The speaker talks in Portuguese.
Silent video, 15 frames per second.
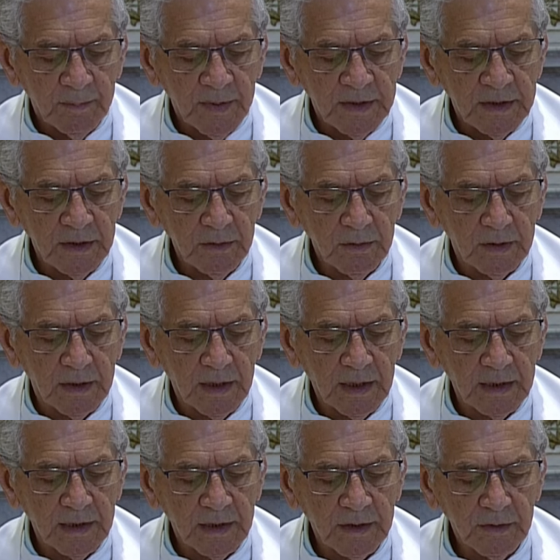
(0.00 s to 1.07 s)
pedindo que
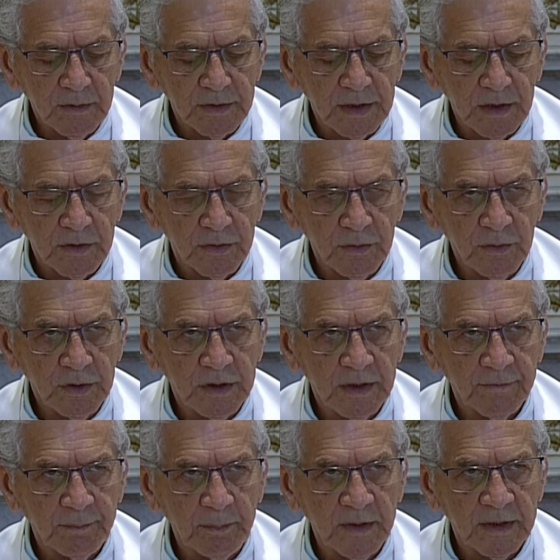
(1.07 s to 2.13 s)
ela nos ajude
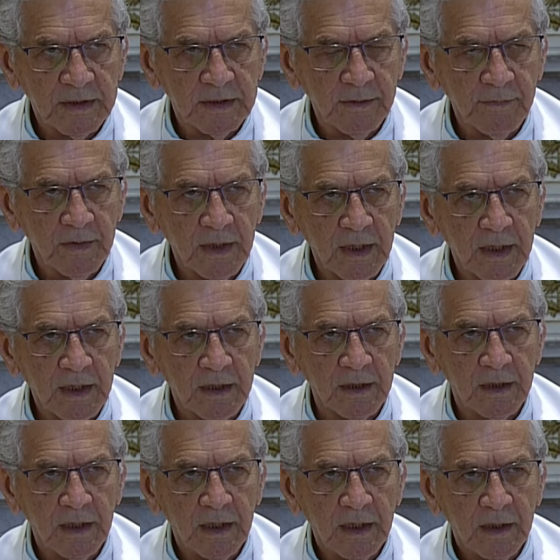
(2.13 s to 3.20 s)
a
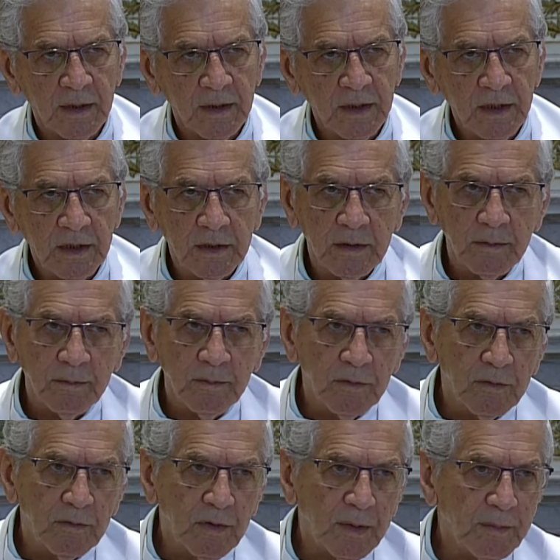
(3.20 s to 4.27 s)
perseverar e
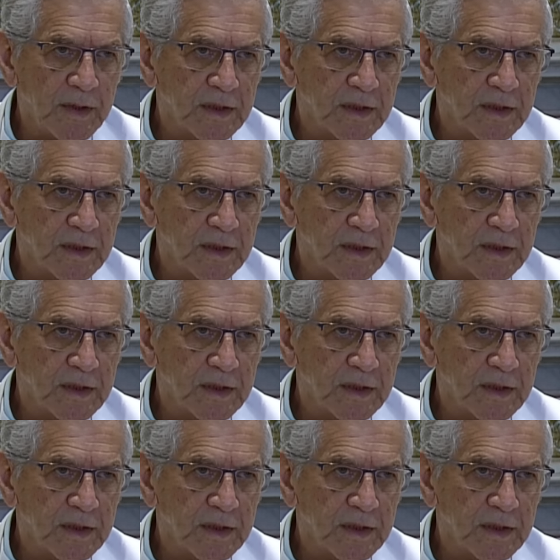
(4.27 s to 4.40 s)
com a